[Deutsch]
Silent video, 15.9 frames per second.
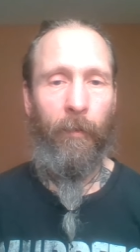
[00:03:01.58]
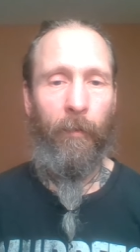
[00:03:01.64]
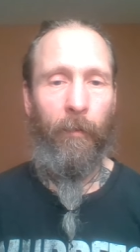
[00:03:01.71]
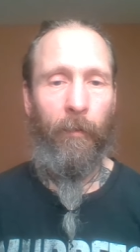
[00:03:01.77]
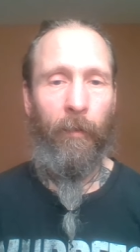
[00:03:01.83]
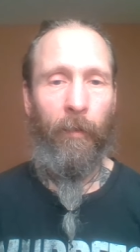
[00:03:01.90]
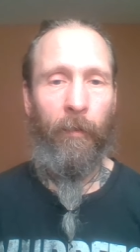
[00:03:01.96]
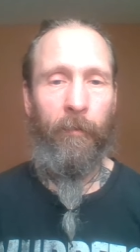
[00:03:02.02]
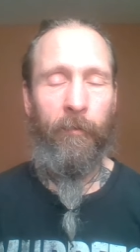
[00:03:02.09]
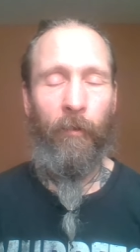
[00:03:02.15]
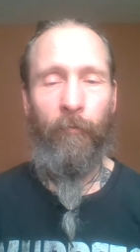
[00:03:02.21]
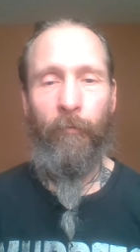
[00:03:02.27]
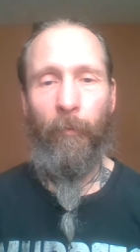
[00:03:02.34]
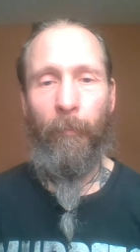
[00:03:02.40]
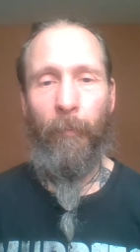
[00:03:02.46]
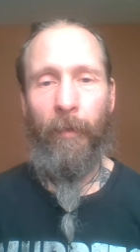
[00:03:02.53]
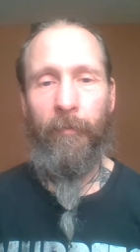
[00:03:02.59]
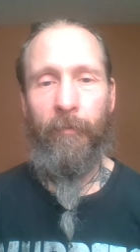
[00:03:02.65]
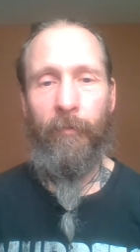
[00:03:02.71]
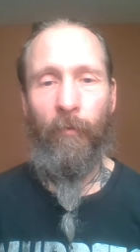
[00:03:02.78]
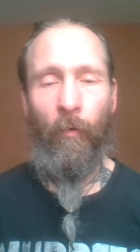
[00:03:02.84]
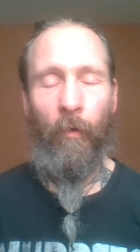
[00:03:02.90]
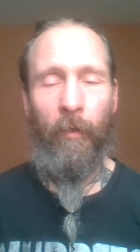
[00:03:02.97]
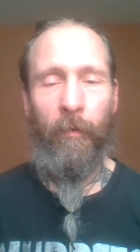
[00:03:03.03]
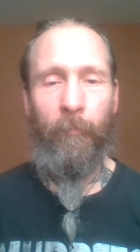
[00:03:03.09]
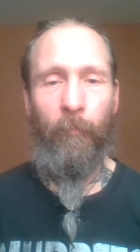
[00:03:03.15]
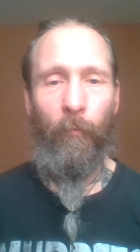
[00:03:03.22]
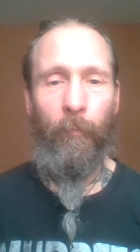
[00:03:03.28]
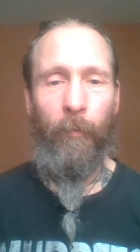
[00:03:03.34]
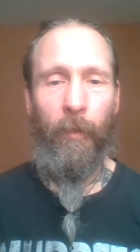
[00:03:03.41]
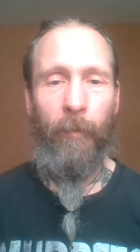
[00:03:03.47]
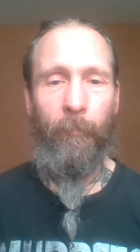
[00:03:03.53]
Kann es auch von meinen
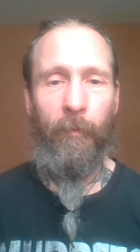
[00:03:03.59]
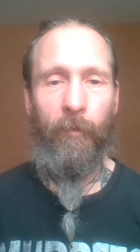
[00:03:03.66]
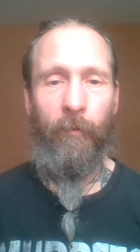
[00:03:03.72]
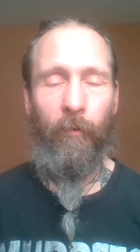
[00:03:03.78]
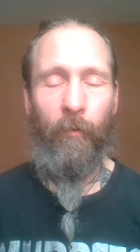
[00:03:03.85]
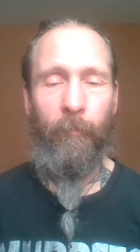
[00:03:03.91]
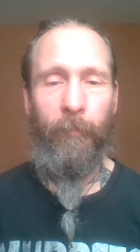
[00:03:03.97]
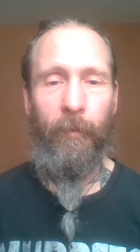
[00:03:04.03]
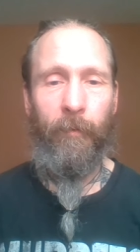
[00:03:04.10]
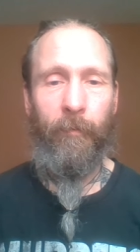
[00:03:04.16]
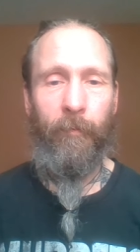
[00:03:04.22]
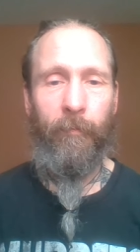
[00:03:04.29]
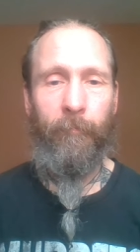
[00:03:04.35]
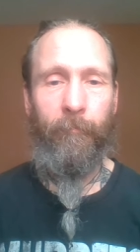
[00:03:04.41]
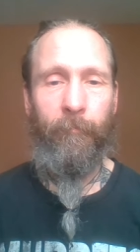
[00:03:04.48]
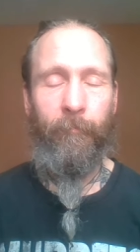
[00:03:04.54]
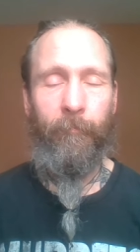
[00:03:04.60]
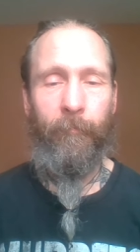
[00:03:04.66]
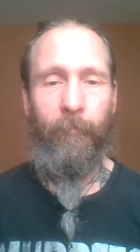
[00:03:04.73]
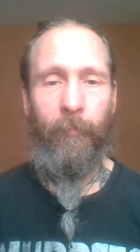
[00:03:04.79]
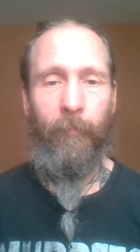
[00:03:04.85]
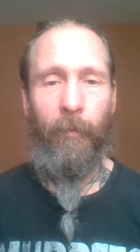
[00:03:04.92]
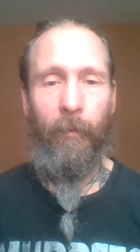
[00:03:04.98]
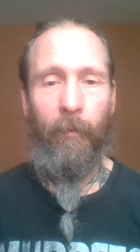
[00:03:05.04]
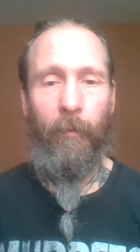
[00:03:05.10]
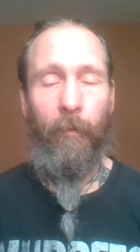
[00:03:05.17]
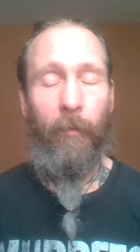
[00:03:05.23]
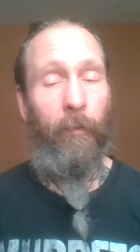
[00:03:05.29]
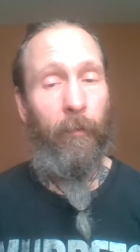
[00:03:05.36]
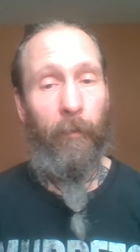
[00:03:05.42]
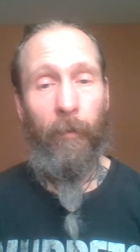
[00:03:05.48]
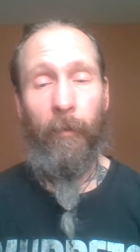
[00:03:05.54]
Sorgenproblemen kommen?
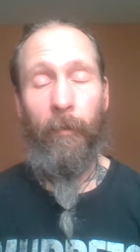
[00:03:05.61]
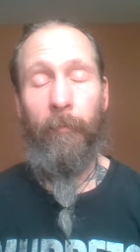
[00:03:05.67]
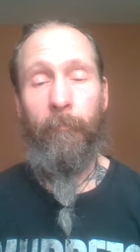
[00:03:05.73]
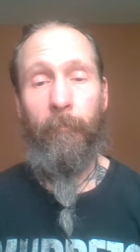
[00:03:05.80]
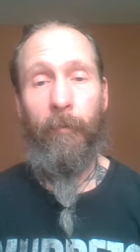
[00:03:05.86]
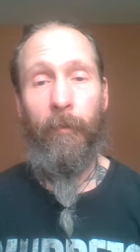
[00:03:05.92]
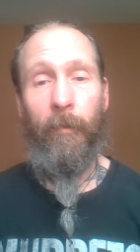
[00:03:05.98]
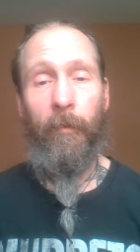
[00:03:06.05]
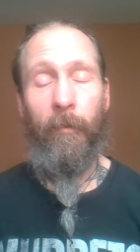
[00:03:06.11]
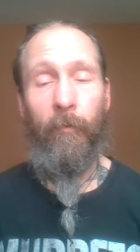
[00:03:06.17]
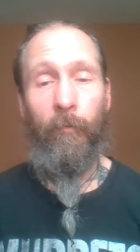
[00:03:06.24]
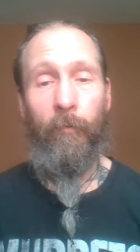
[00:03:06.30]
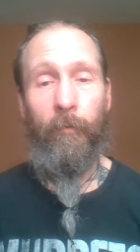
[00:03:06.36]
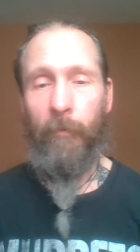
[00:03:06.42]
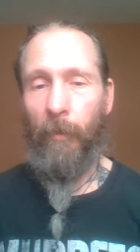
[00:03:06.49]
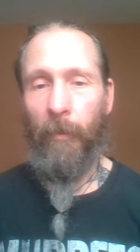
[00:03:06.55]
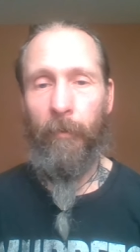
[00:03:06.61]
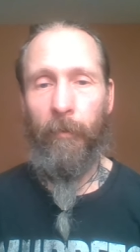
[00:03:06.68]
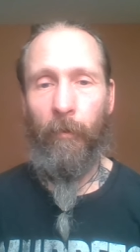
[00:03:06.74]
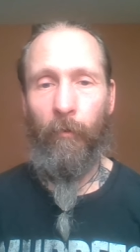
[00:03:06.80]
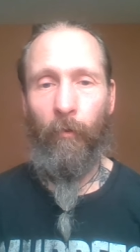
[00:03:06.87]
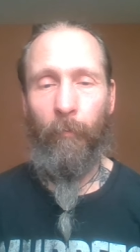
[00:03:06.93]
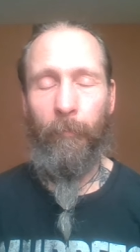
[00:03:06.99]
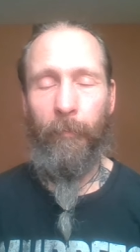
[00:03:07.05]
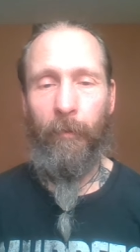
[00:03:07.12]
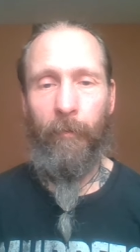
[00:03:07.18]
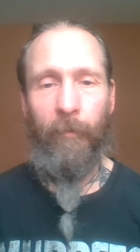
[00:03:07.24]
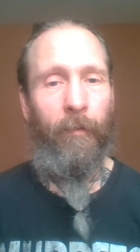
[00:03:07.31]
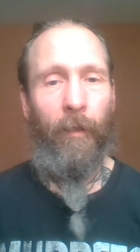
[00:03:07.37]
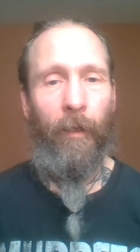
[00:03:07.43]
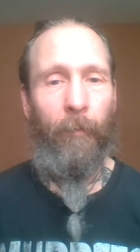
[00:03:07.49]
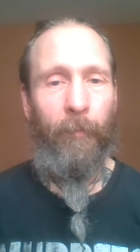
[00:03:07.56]
Ja, Tinnitus kann da kommen,
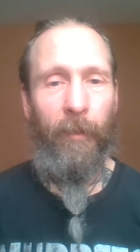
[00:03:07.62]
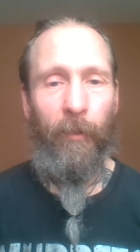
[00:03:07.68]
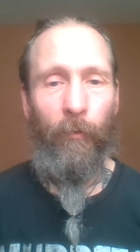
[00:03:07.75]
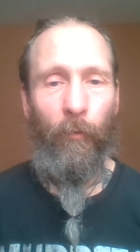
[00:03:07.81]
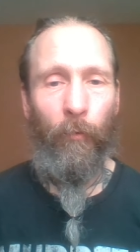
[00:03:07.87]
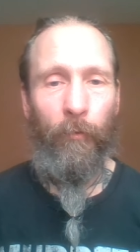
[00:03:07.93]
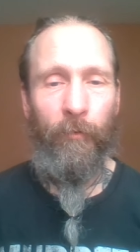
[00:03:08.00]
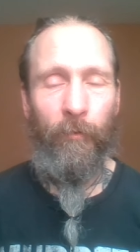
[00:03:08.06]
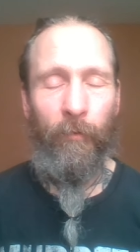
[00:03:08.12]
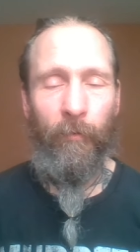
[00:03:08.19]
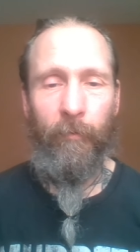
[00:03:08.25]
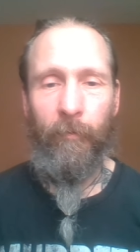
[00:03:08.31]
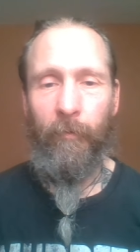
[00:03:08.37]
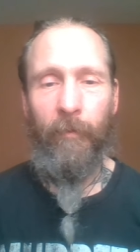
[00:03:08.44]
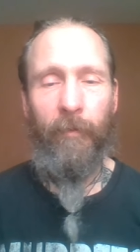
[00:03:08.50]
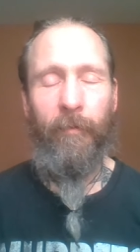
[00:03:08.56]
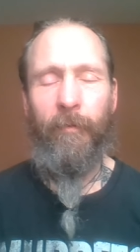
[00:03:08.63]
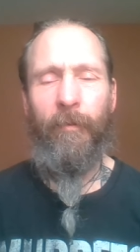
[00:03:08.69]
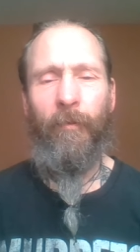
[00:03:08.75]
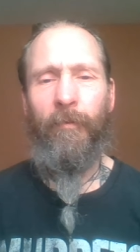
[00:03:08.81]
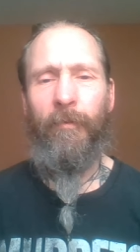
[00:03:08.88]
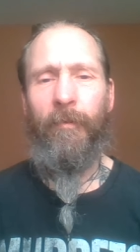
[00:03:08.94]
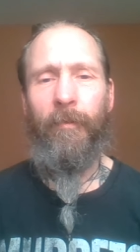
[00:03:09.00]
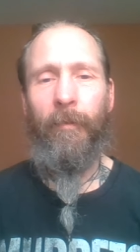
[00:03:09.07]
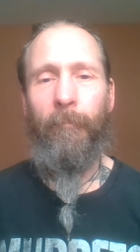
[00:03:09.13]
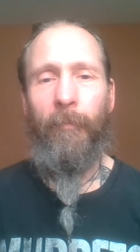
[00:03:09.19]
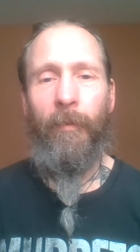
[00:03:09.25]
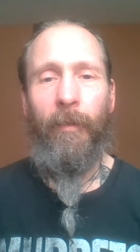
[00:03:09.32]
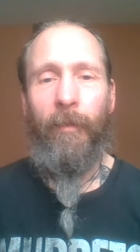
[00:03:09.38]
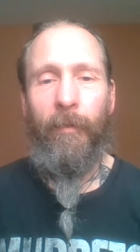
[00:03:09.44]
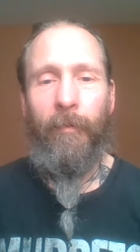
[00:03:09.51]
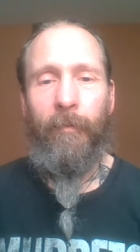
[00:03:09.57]
aber die Lösung ist trotzdem
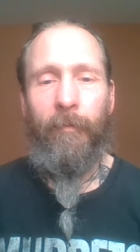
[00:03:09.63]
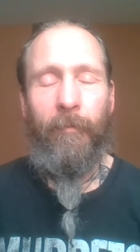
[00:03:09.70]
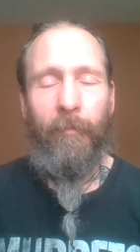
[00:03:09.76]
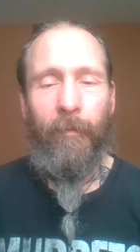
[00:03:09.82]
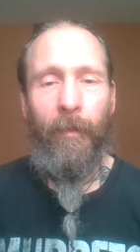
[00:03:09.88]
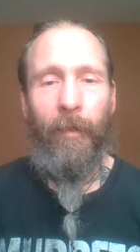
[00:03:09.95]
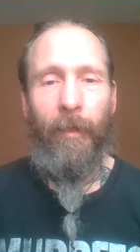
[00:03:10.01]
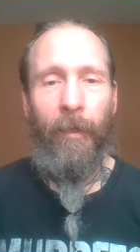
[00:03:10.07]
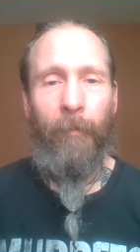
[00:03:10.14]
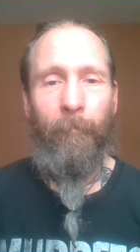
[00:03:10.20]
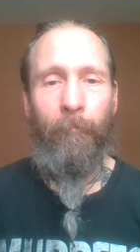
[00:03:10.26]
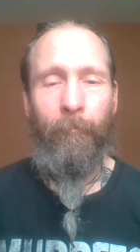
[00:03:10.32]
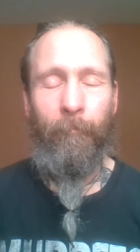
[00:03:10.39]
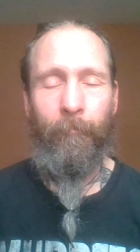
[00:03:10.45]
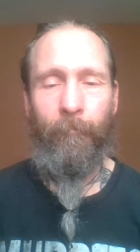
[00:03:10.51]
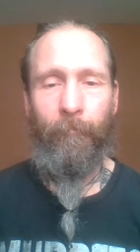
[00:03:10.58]
nicht gegeben.